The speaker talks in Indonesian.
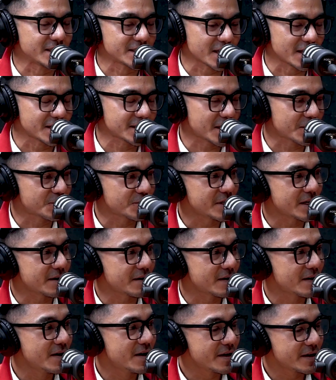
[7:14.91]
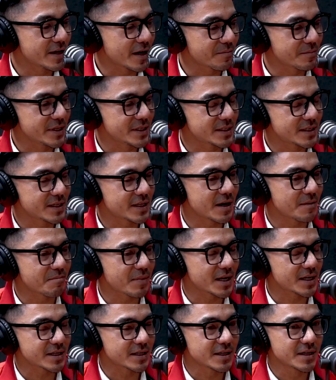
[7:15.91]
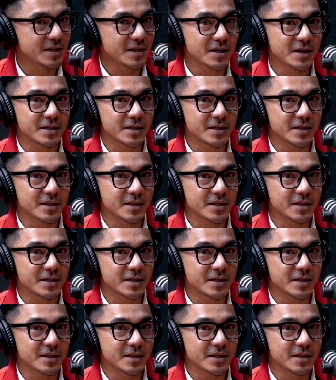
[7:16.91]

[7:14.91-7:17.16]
Salah satunya yang yang missing yang paling